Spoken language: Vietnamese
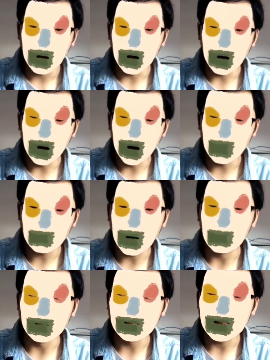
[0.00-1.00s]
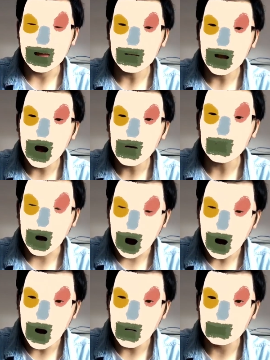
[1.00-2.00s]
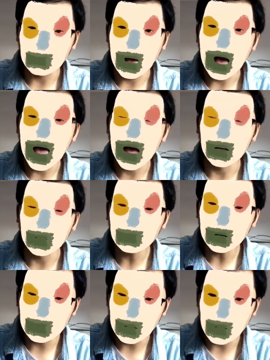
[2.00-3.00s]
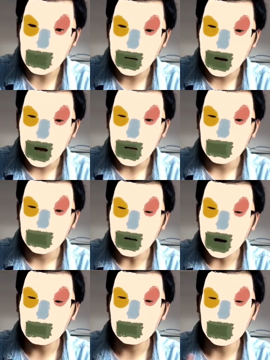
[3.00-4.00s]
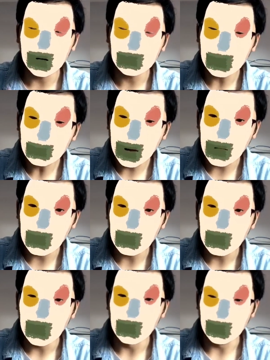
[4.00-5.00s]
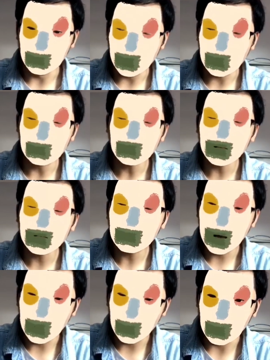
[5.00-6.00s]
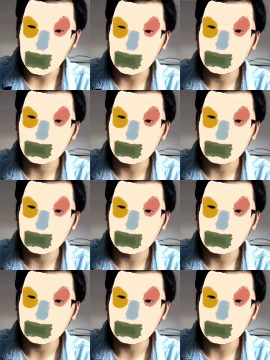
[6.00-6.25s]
à, và mình sẽ nói rõ hơn về hai hệ thống tư duy trong video tiếp theo, review cuốn sách tiếp theo của mình